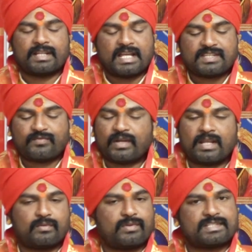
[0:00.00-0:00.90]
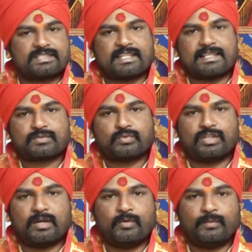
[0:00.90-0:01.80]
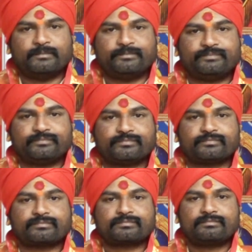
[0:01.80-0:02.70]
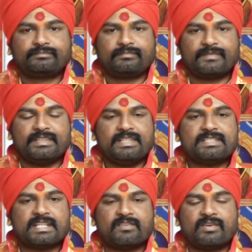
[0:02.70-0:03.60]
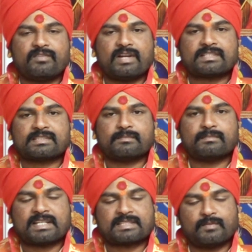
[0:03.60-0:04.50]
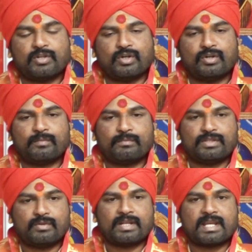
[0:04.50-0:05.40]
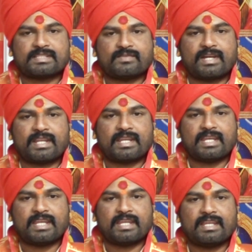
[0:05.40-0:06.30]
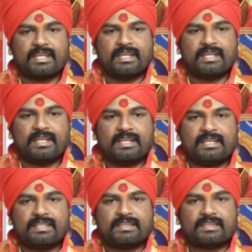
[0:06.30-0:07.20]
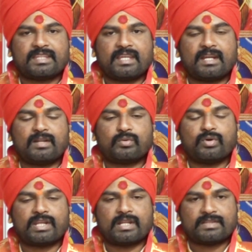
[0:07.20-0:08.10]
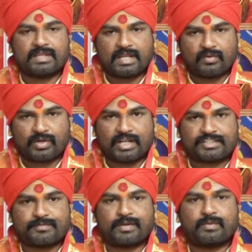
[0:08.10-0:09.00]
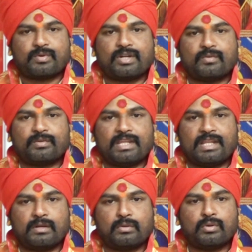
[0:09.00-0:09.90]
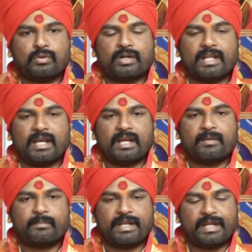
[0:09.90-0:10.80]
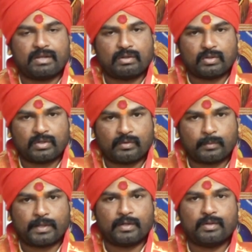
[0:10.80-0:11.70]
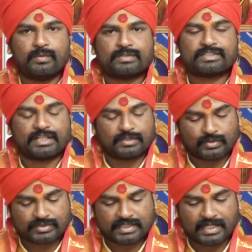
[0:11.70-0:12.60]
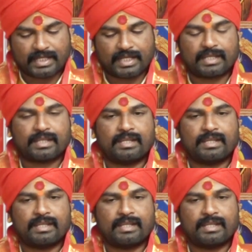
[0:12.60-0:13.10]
రాశి ఫలాల గురించి తెలుసుకుందాము ఈ జనవరి మాసంలో మిథున రాశి వారికి తీరని కోరికలు తీరే అవకాశం ఎక్కువగా ఉంది లోగడ పెండింగ్లో ఉన్న పనులు చేతికొస్తాయి